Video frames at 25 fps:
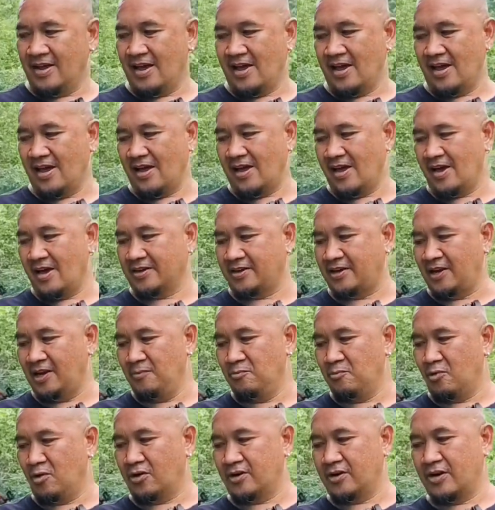na
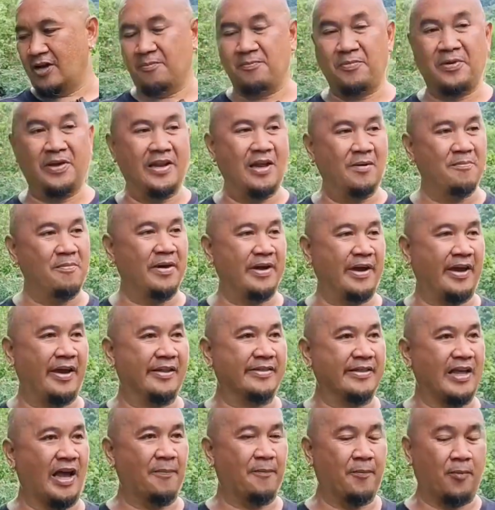Gilmore na
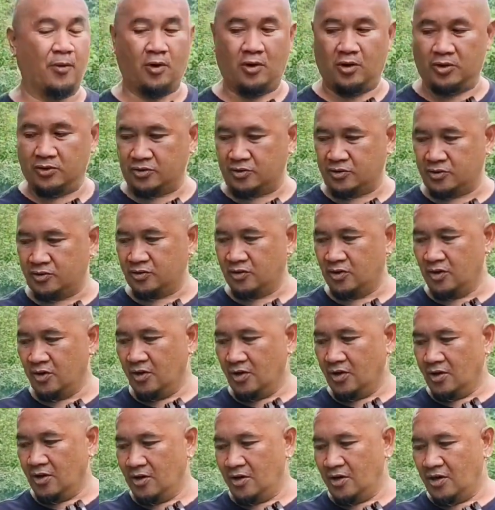binabae eh, tapos
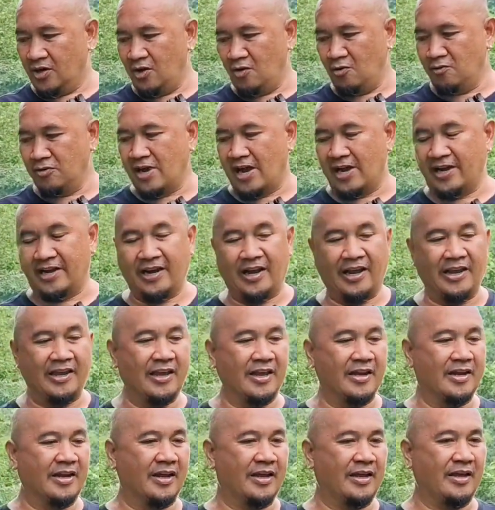yung
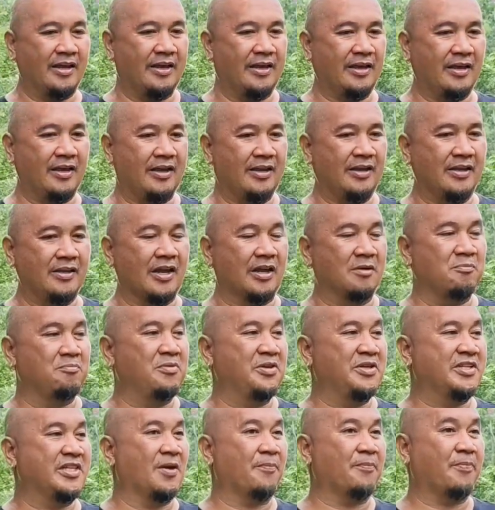nanay niya na ay John
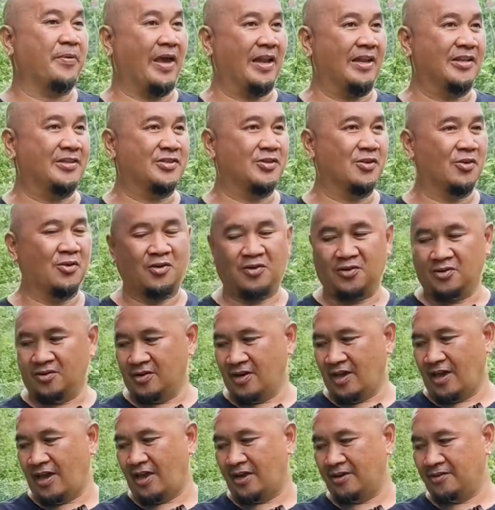Bishop Kelso.
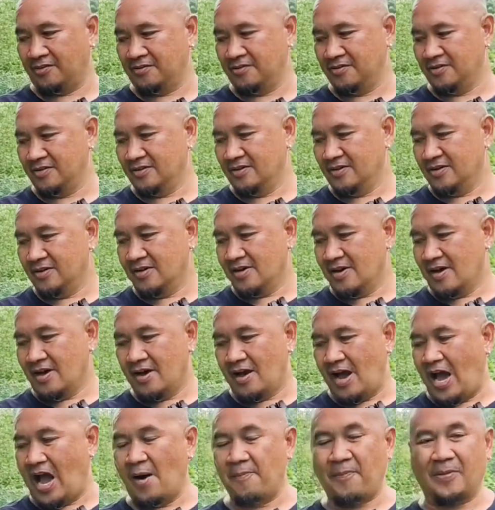Ayan eh, o.
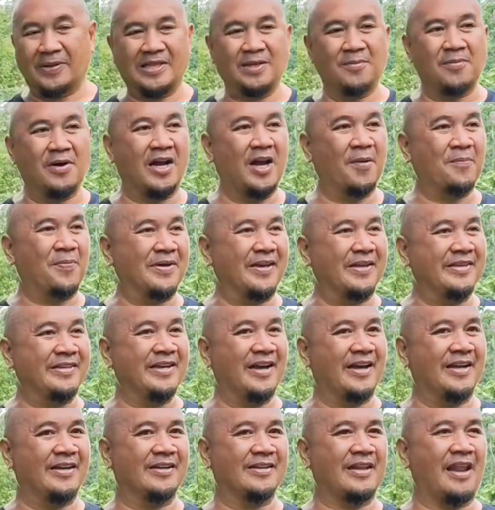Apat na
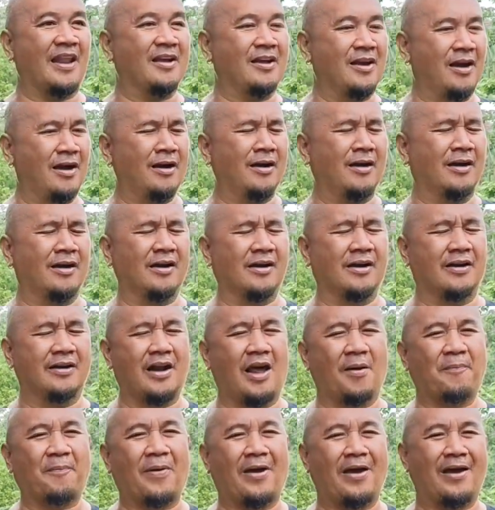magkapatid dyan. Talagang
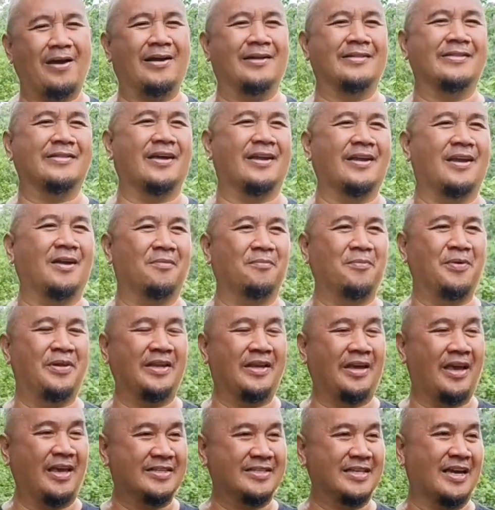napakaganda ng
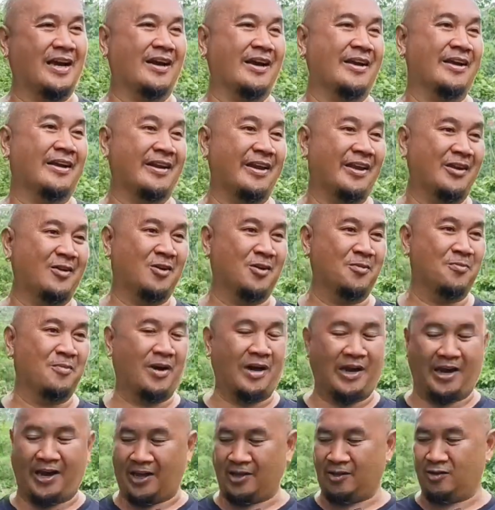binigay sa aking record
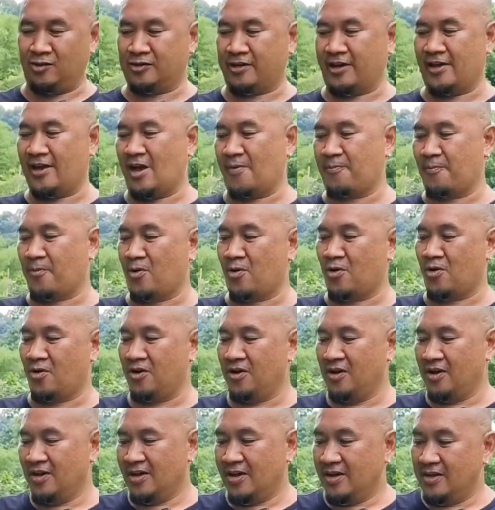mga idol. Kaya
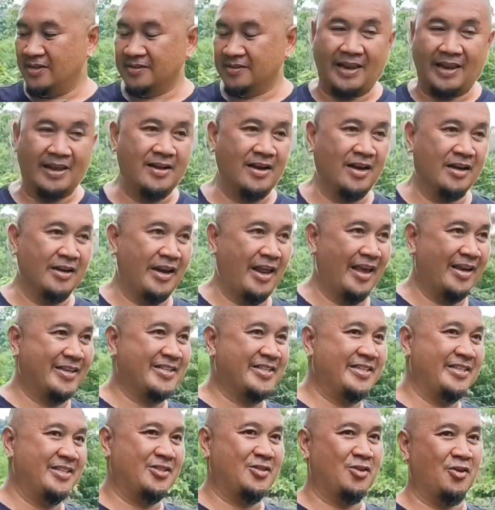po talagang
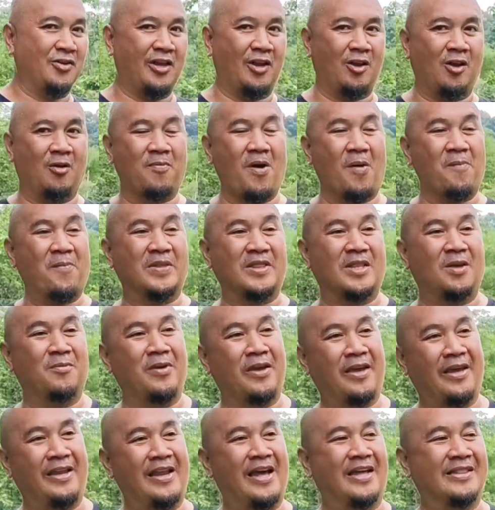next season yan o,
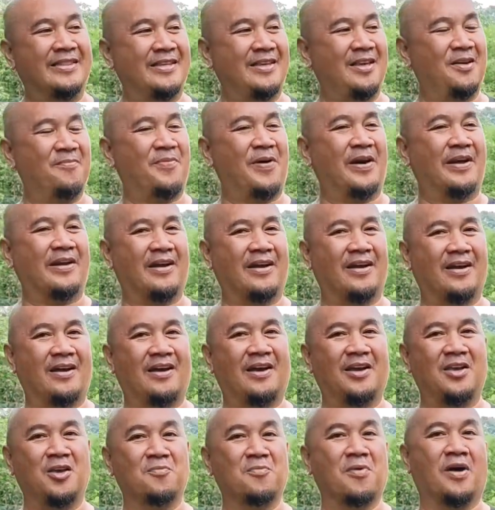papadamihin natin yan
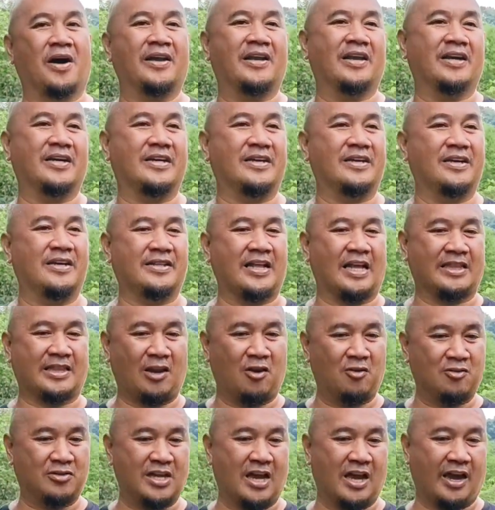para yung mga
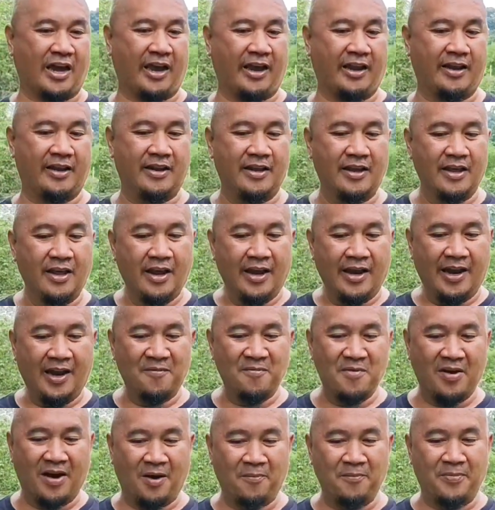nagtatanong sa akin
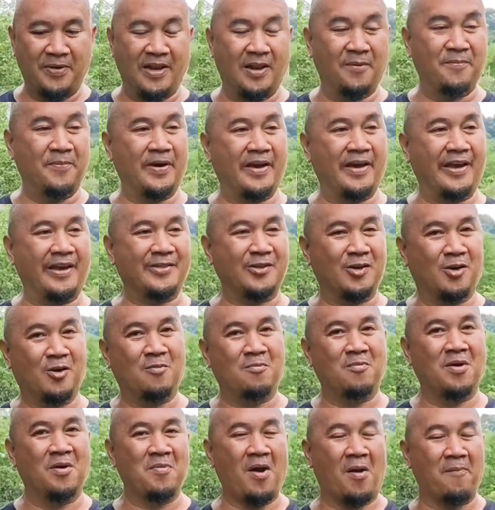ng mga binabay
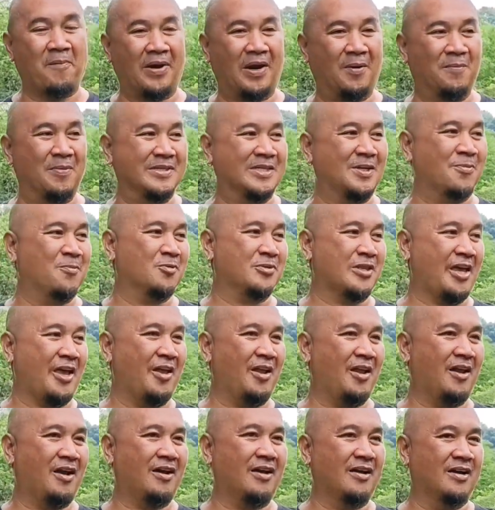ito. May papalabas na po
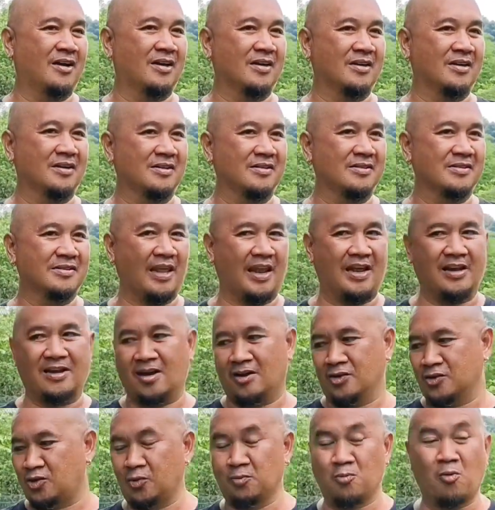tayo ng
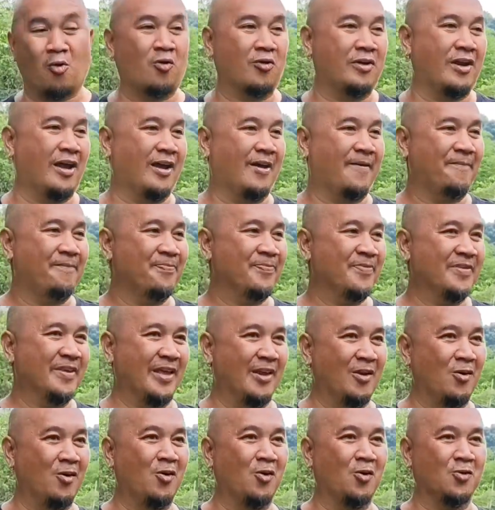talagang subok na.
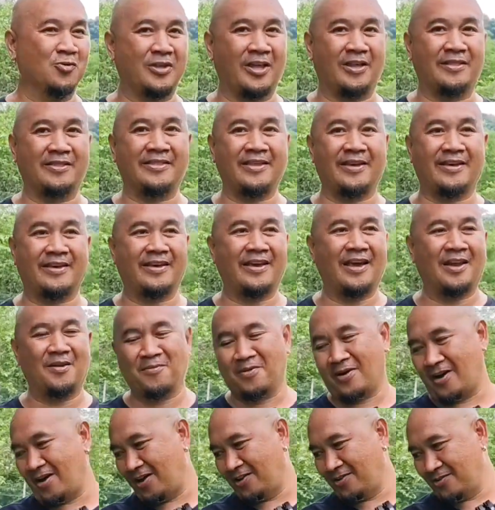Yan o, authentic
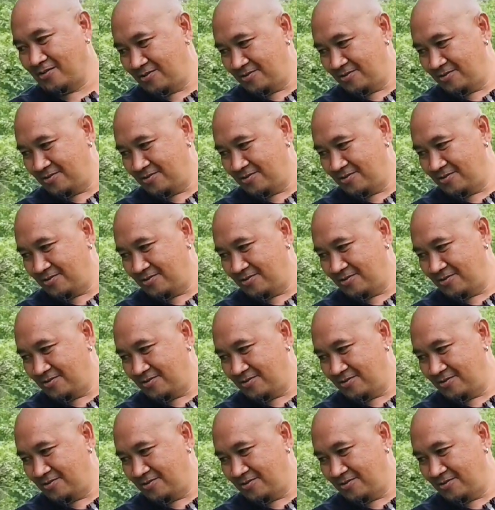yan mga